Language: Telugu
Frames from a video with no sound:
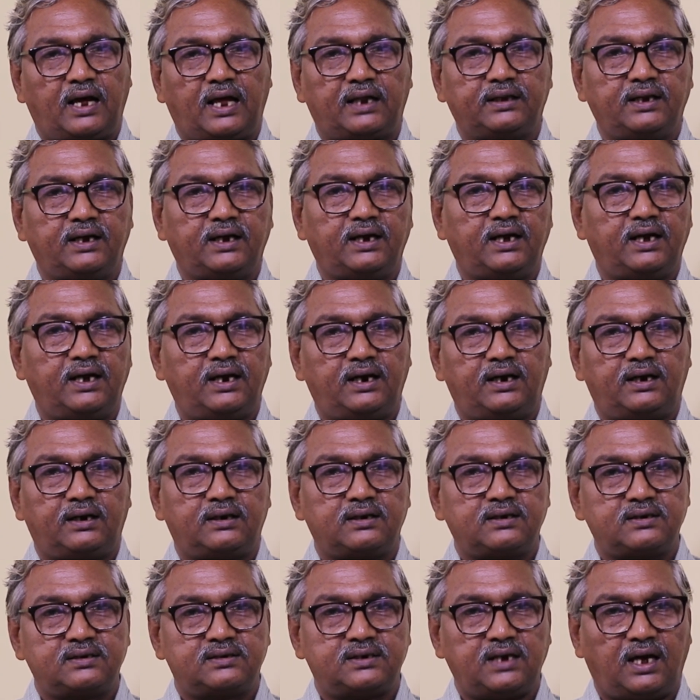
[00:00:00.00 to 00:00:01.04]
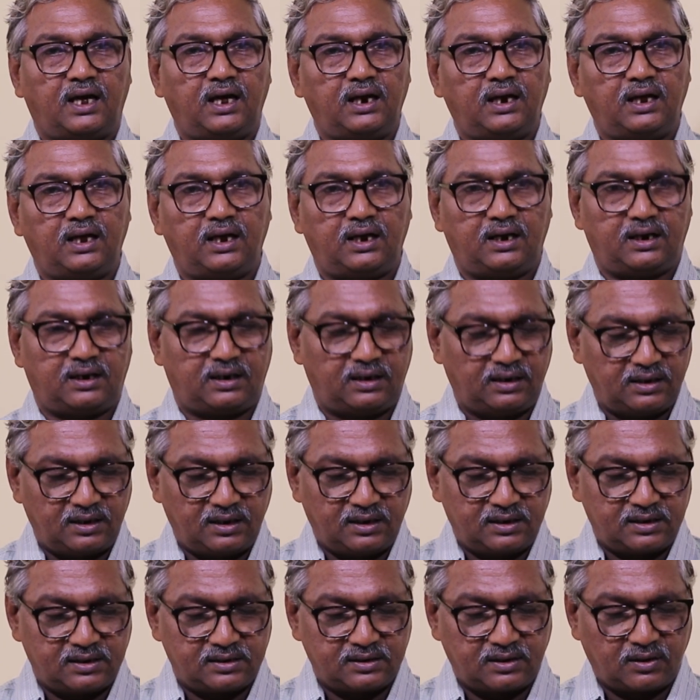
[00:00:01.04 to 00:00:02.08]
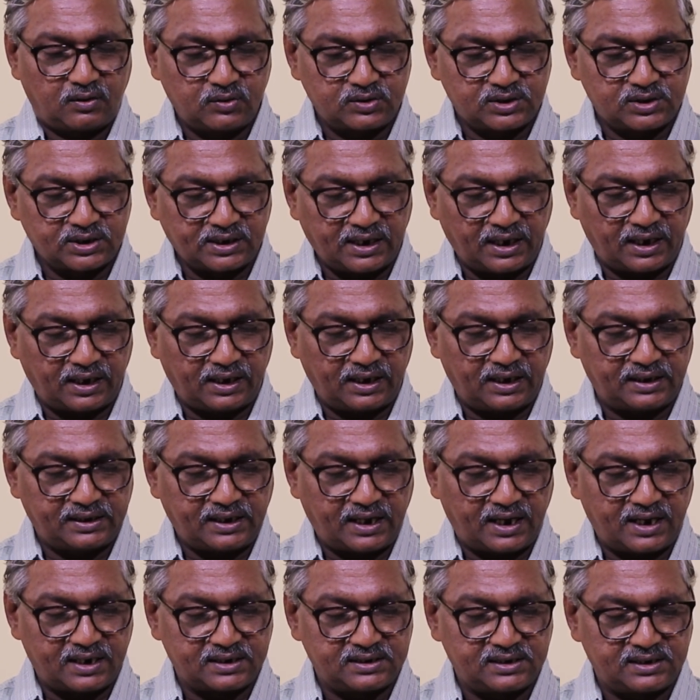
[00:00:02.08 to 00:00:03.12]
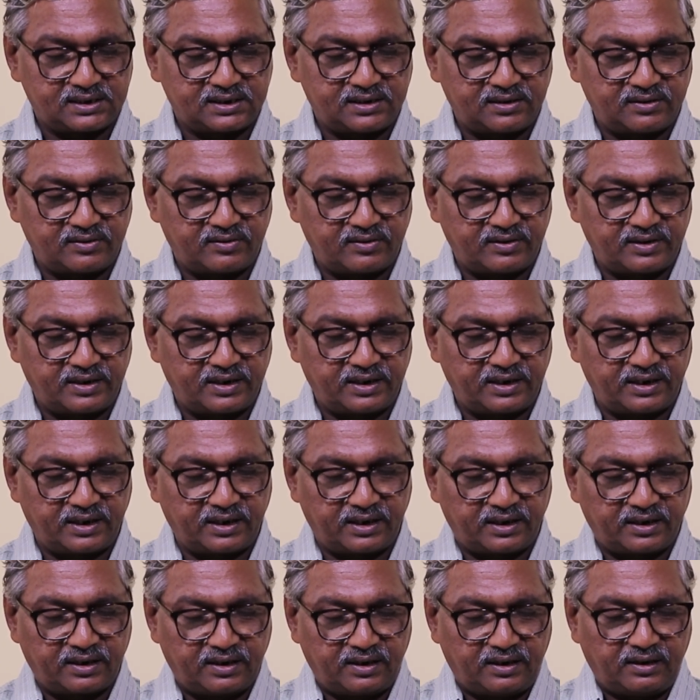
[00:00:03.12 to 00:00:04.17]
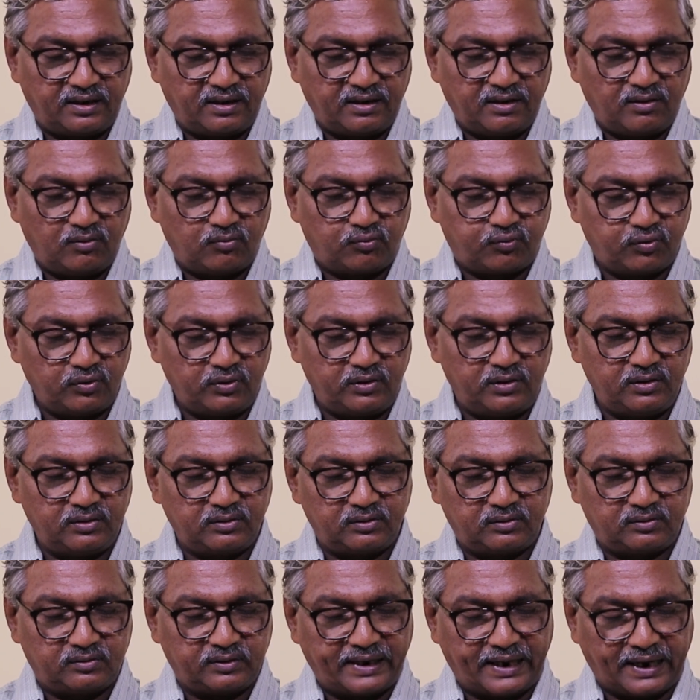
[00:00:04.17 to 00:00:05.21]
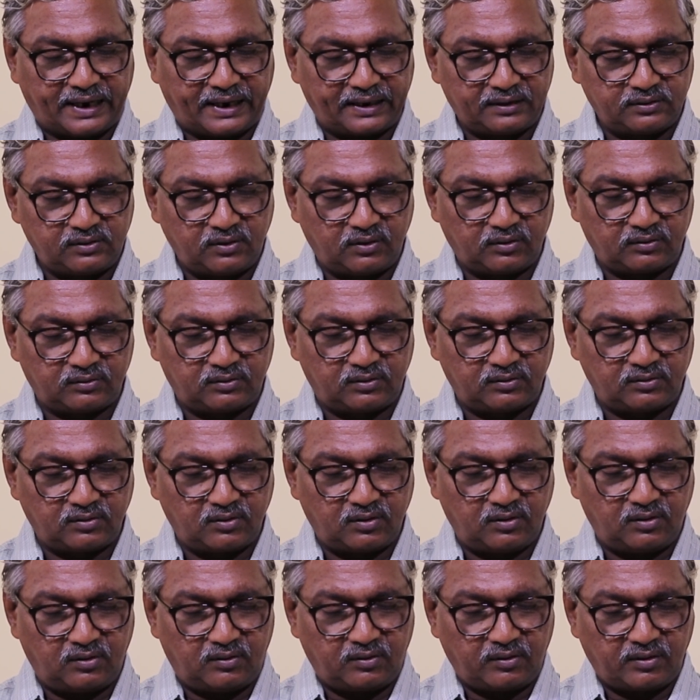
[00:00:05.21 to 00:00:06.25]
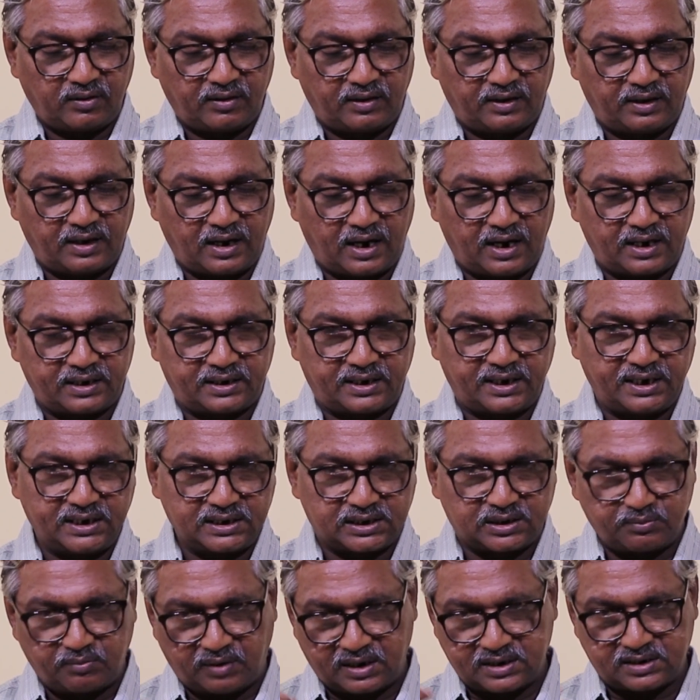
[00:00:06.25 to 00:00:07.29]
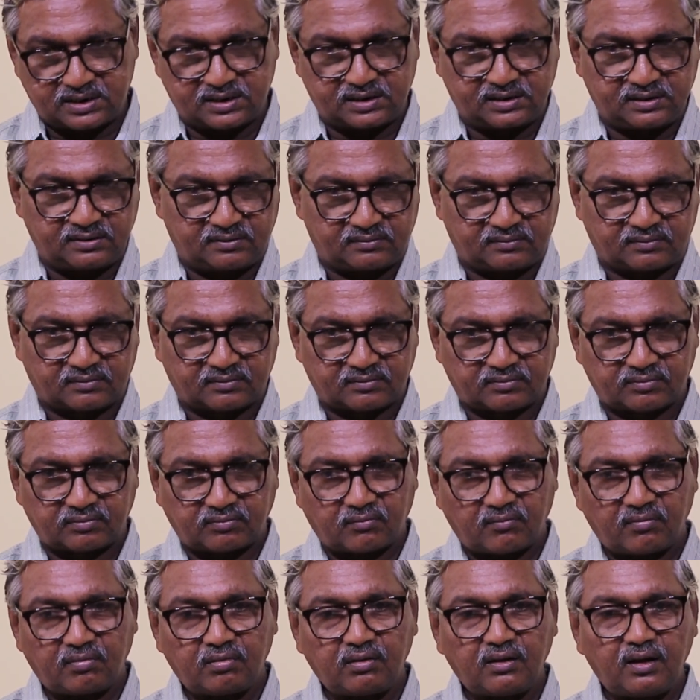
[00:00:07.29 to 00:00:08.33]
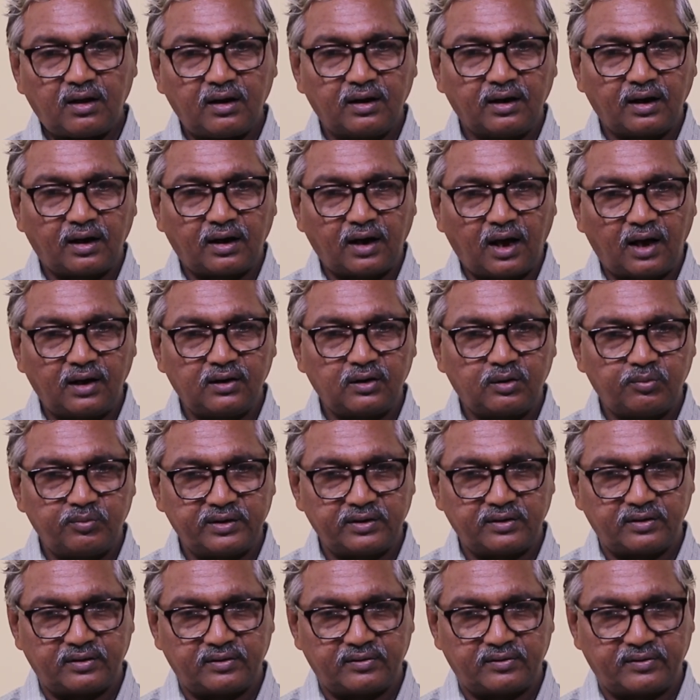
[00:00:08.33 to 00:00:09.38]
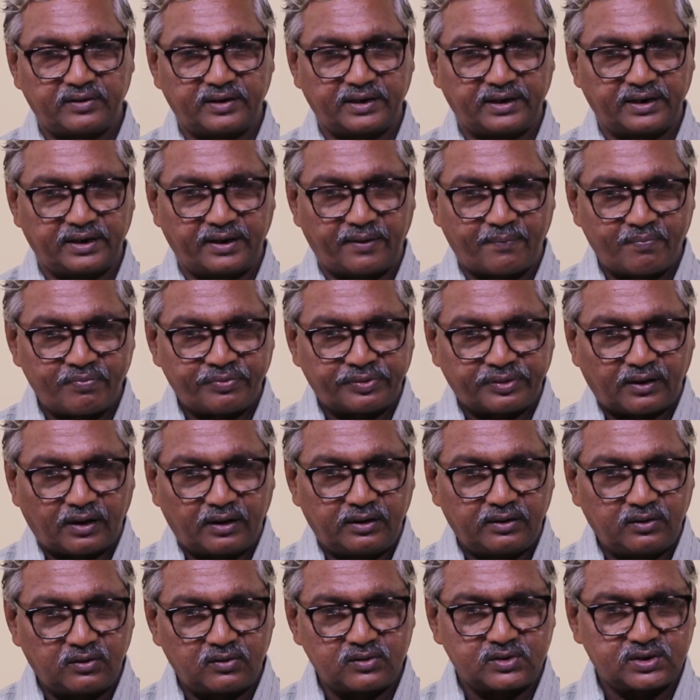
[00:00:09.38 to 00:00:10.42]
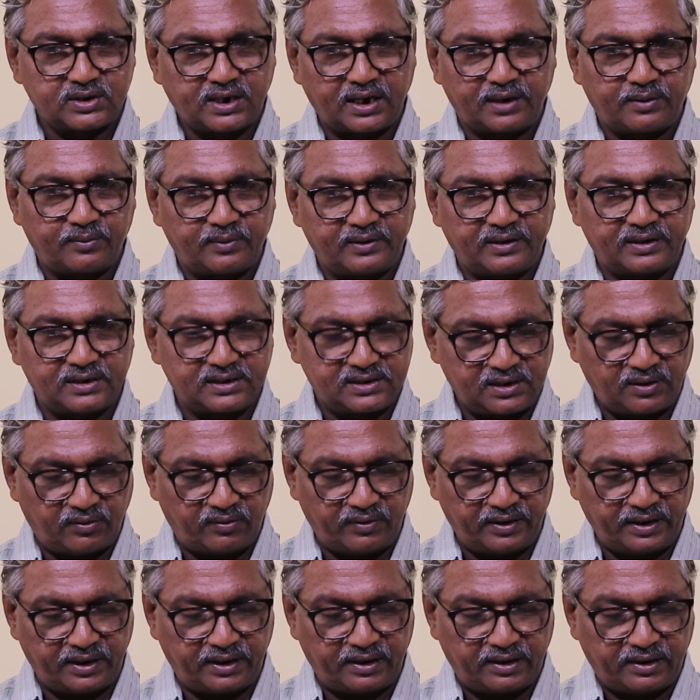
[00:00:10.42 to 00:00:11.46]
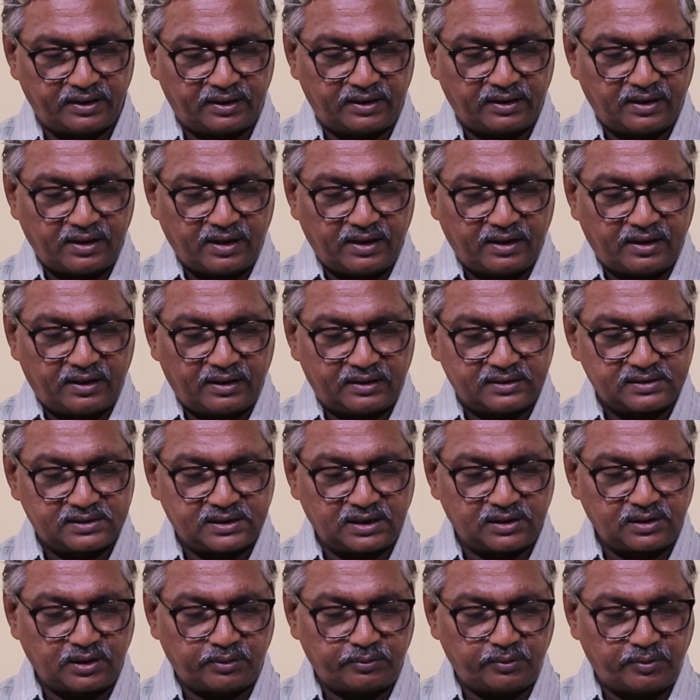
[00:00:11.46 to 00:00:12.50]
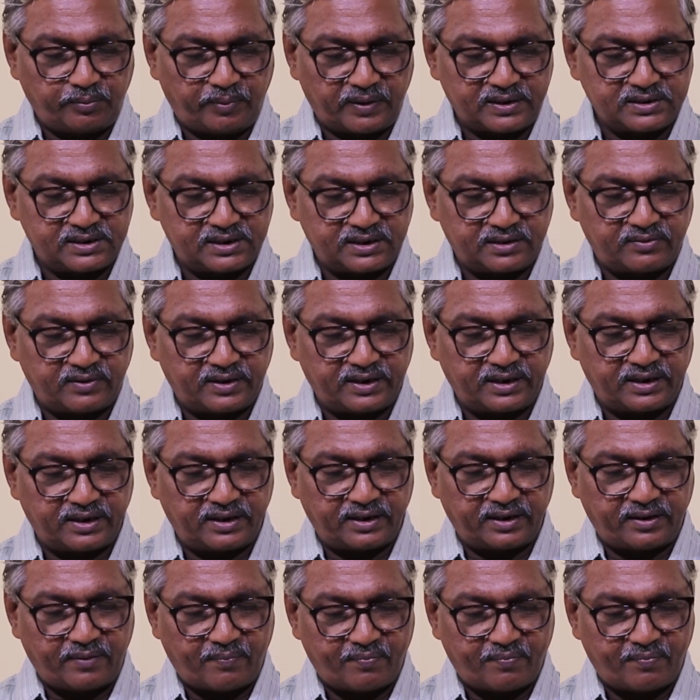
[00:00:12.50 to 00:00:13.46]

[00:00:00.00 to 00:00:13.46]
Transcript: అందంగా చాలా రుచికరంగా తయారు చేసినటువంటి ఫుడ్ ఎక్కడ దొరుకుతుందో నా టేస్ట్ బడ్స్ నా నాలుక మీద ఉన్నటువంటి ఈ రుచికరమైన జహ్వని సంతృప్తిపరిచేటువంటి